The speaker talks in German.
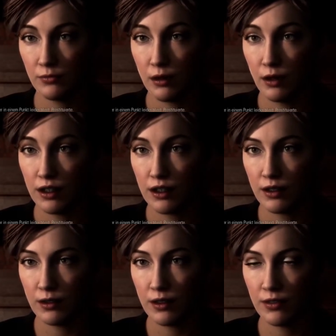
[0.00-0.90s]

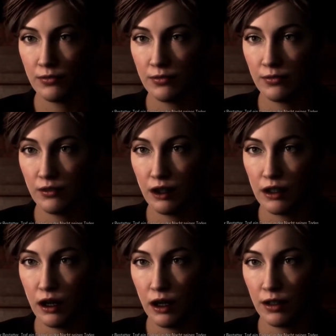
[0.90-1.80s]
Prostituierte, das
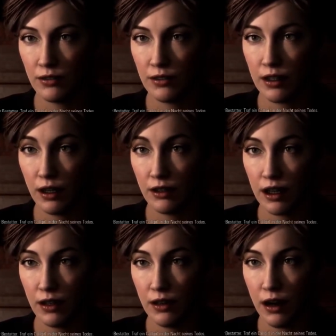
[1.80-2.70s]
erste Ziel, der
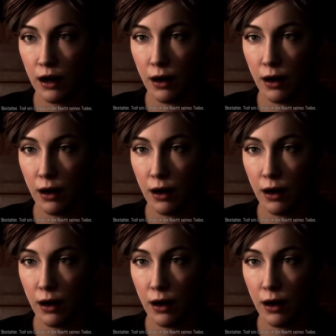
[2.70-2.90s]
Bestatter,